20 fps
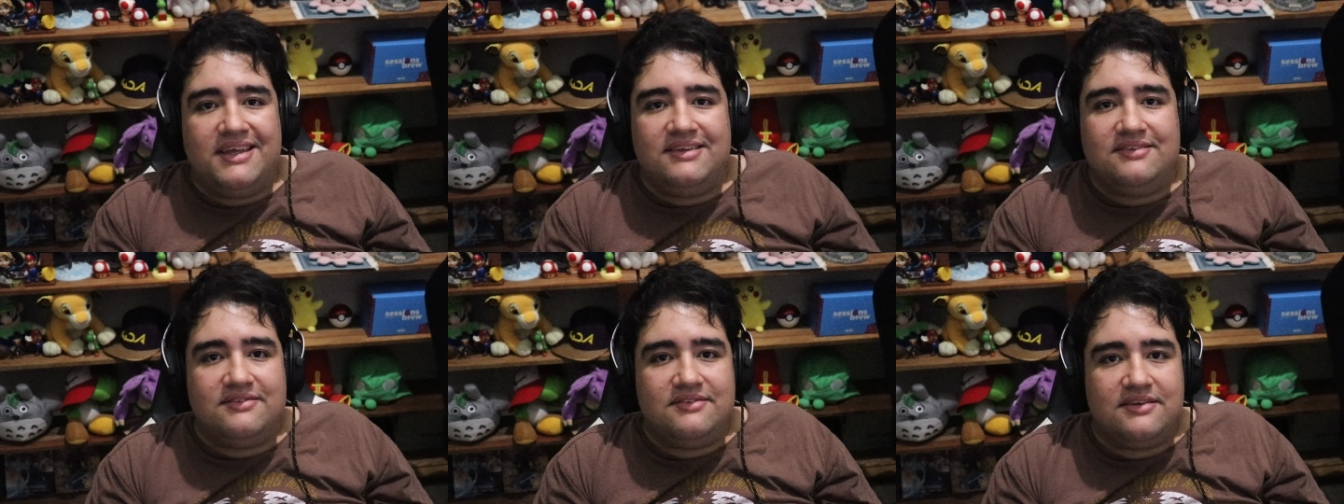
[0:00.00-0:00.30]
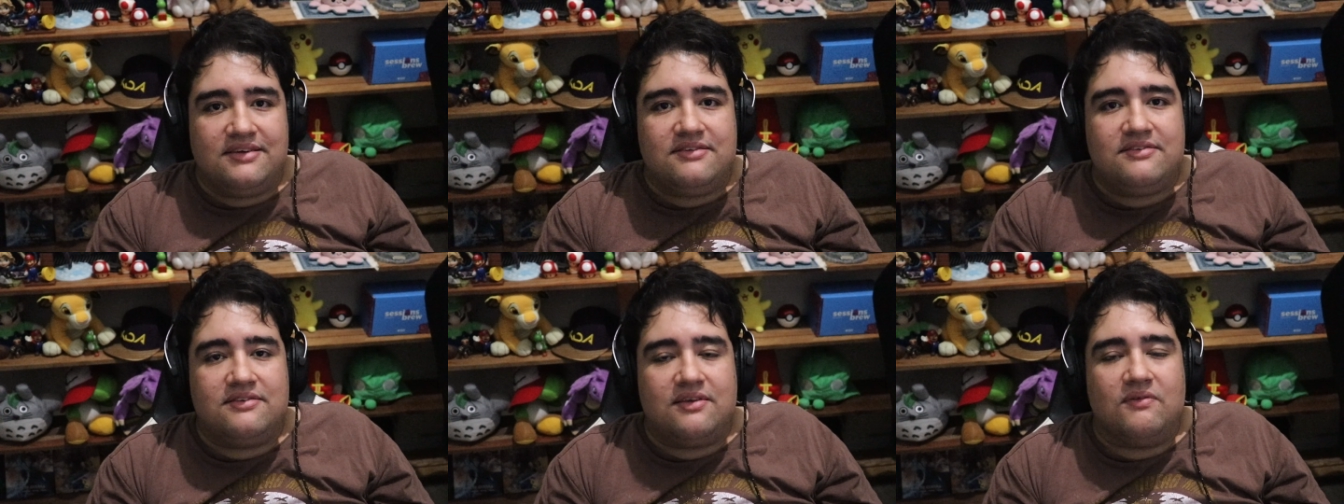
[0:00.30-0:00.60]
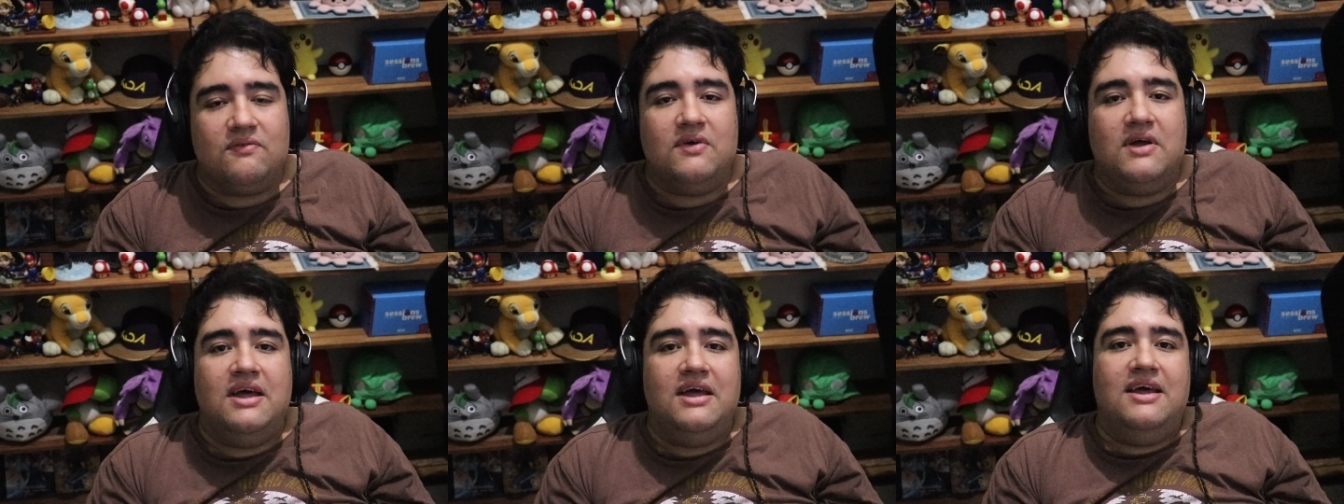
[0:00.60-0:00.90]

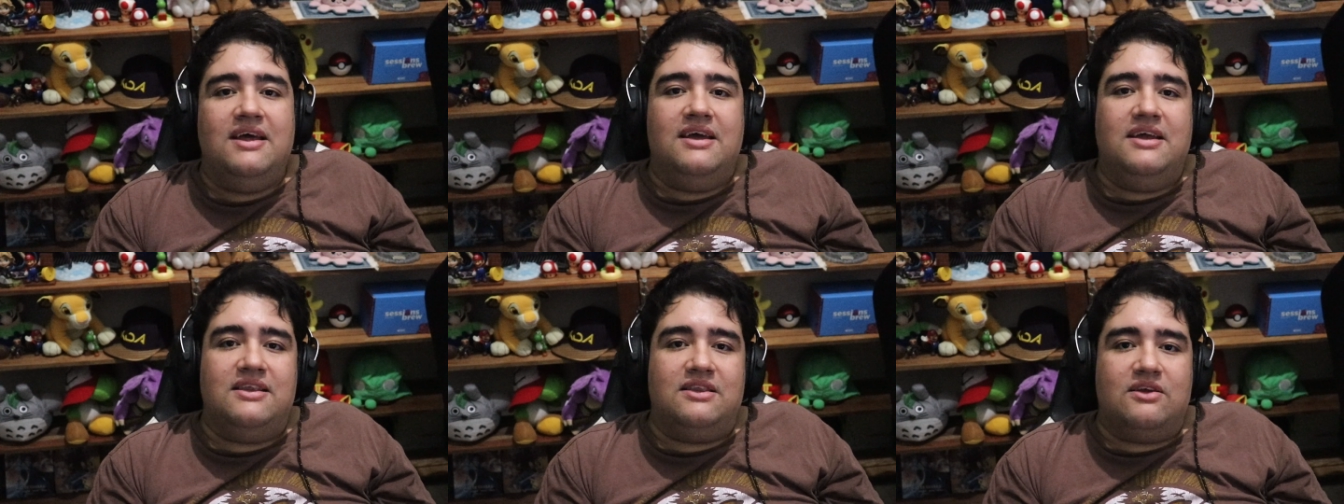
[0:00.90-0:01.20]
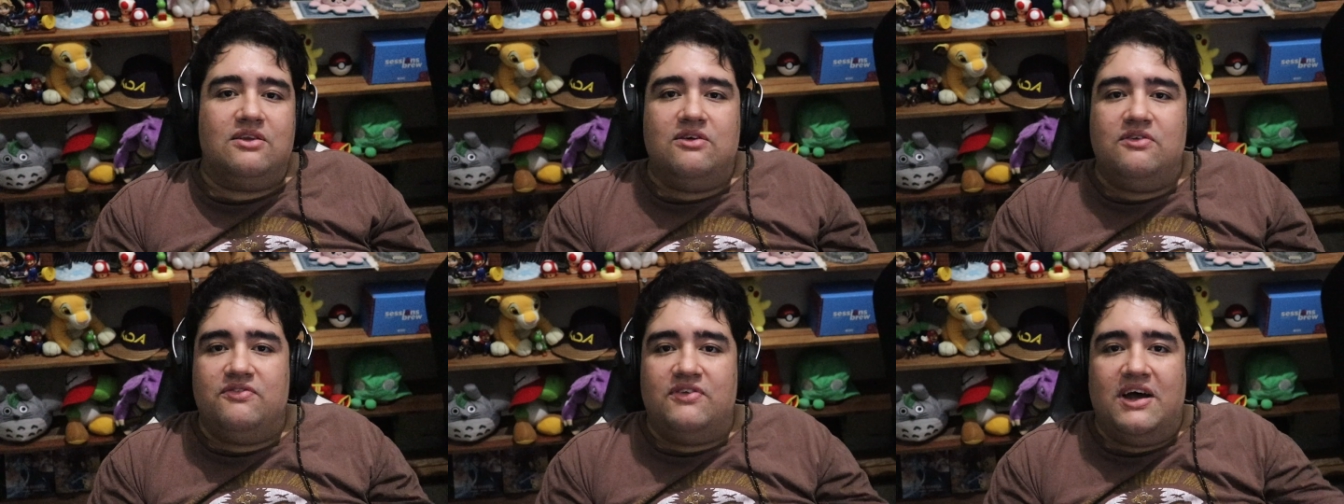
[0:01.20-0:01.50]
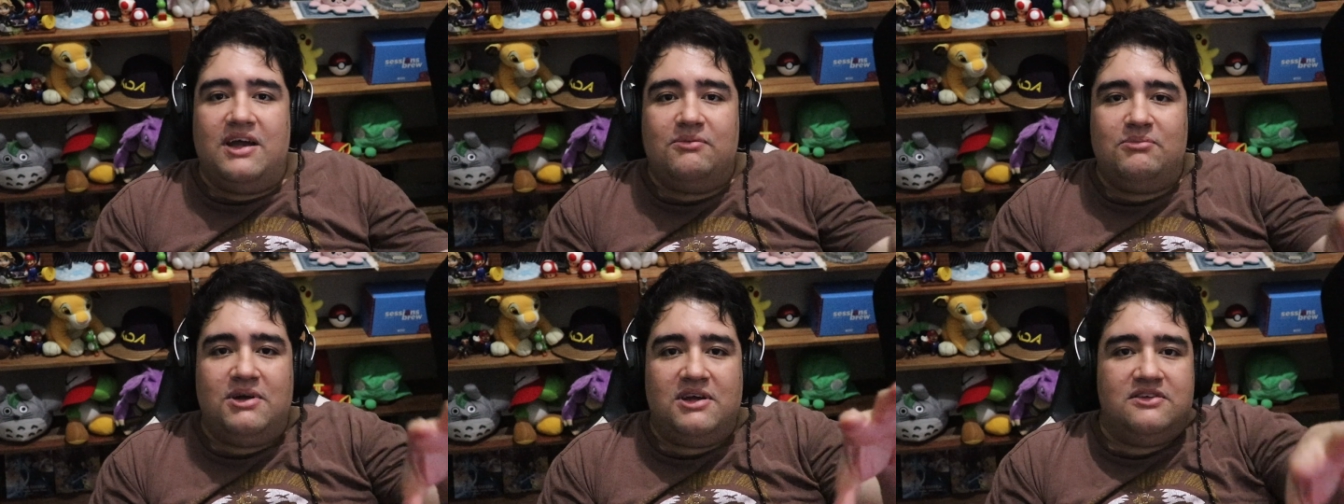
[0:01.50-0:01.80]
restrição. Então não
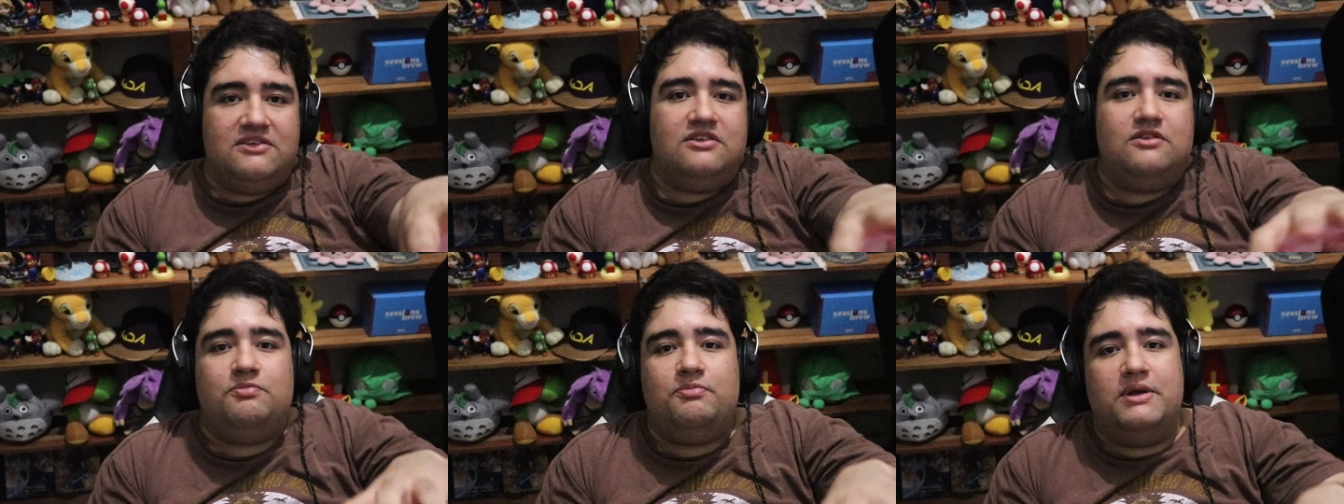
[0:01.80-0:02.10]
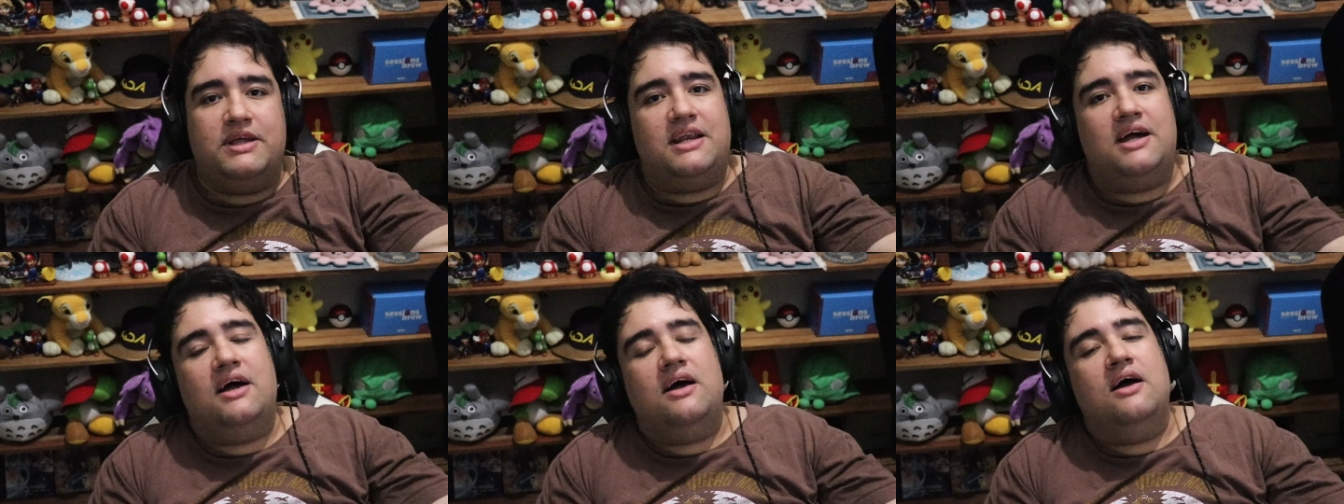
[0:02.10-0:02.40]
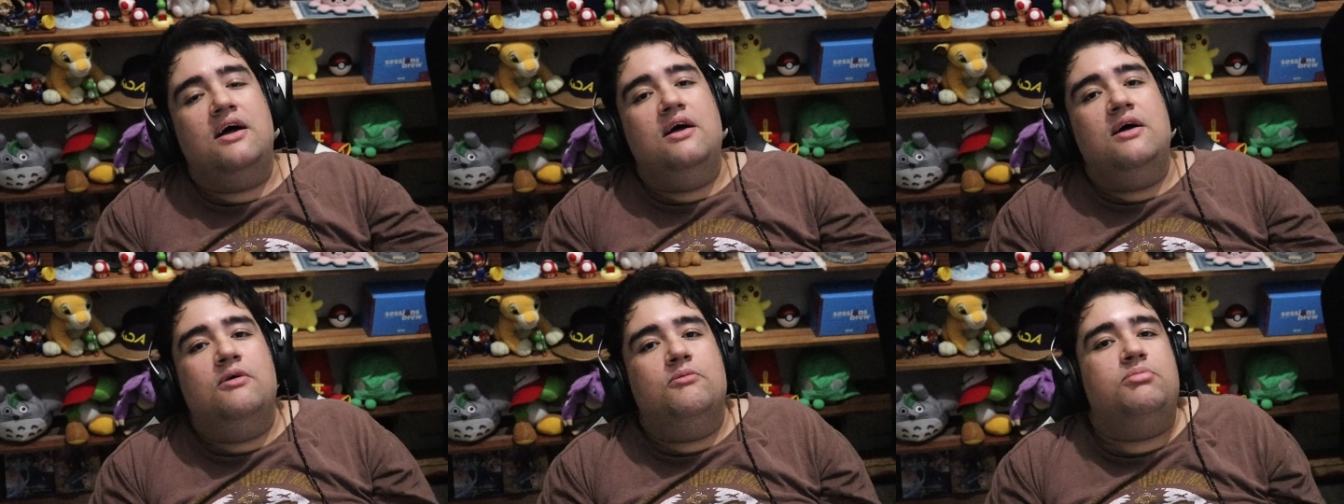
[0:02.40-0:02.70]
vai mais
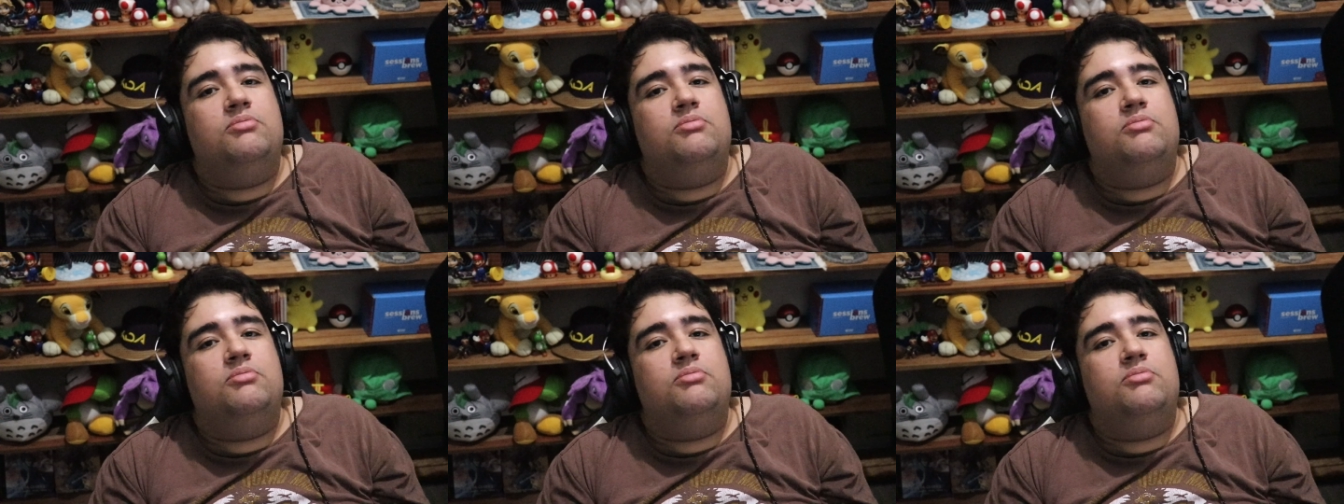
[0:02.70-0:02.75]
esperar